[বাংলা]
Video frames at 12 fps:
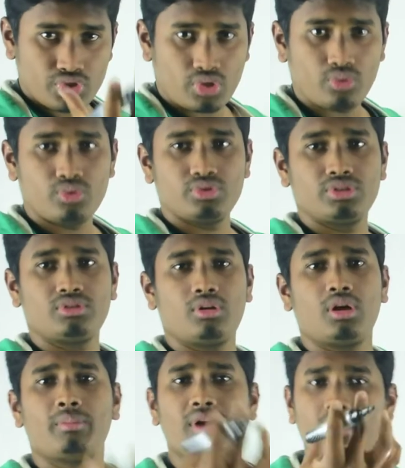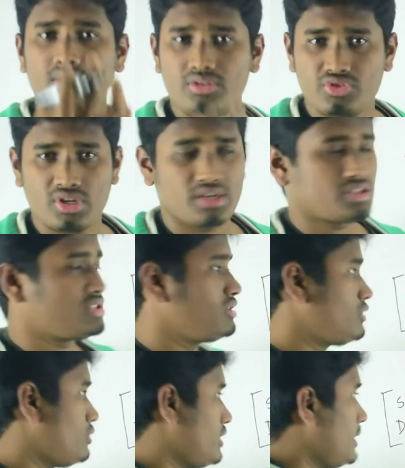সংকুচিত হয় বা কন্ট্রাকশন
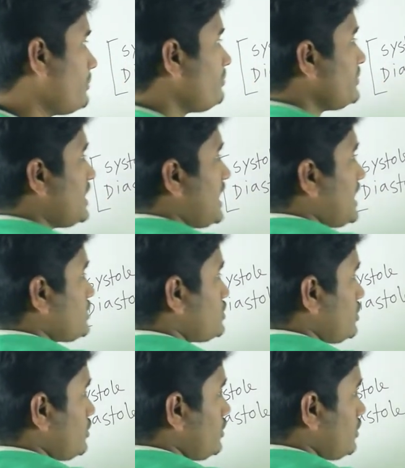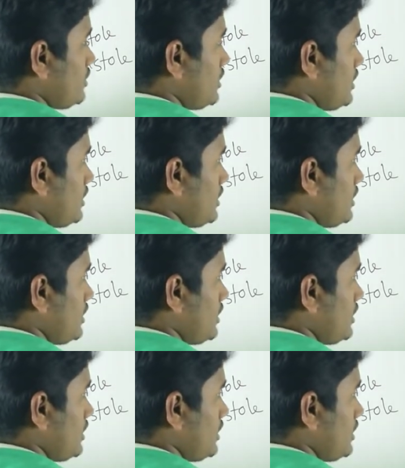করে আর যখন